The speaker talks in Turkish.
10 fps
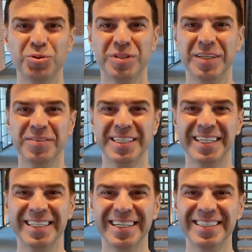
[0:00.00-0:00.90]
Mucizevi
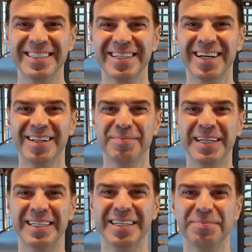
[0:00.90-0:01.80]
canlar,
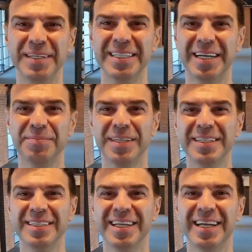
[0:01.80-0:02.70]
Almanya'dan
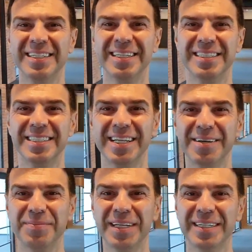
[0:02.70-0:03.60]
Mannheim'dan herkese
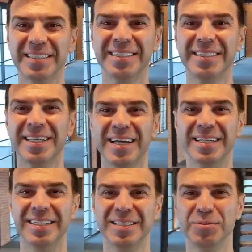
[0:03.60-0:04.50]
selamlar.
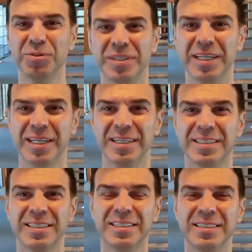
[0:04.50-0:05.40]
Herkese mucizeler
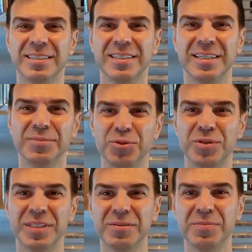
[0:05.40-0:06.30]
aksın. Yine
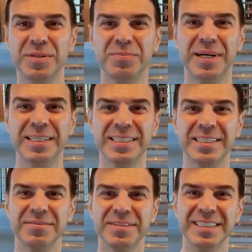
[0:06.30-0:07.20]
mucizevi bir bar
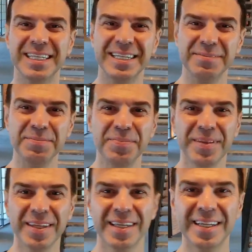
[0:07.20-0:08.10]
sınıfındayım.
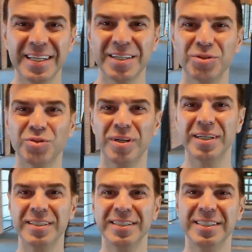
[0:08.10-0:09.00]
Şu
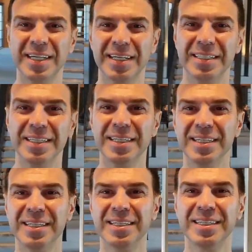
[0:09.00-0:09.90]
an
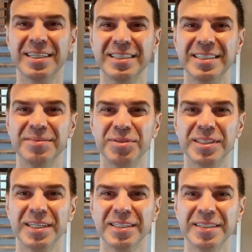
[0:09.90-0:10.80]
içeride
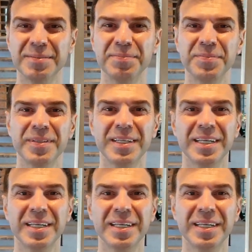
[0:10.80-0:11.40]
katılımcılarım